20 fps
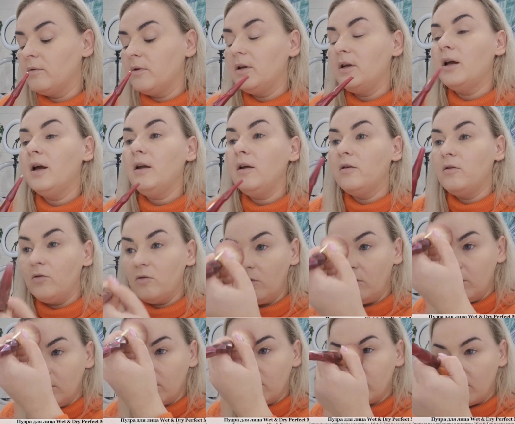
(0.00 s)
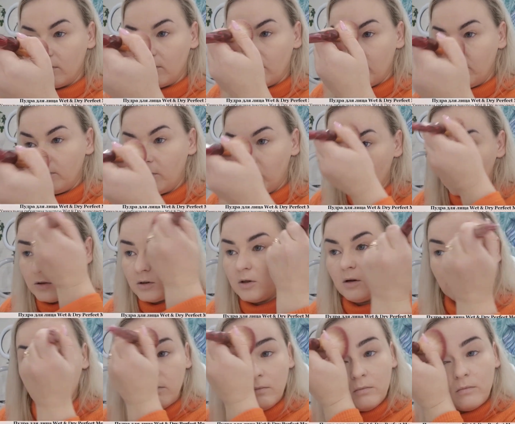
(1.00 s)
Я ее
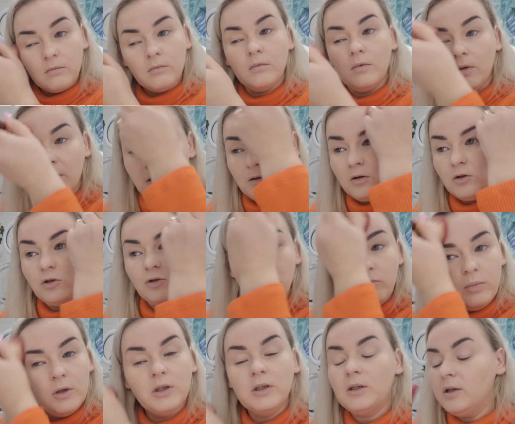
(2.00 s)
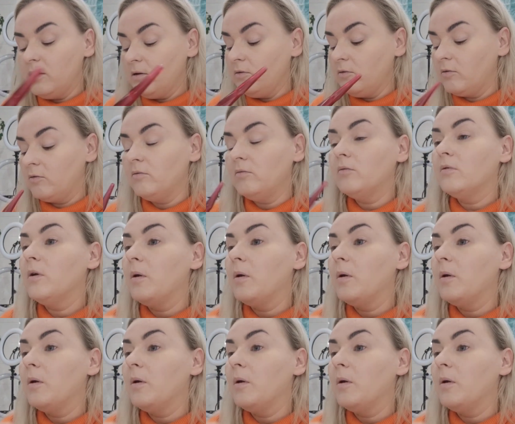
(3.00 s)
просто наношу по центру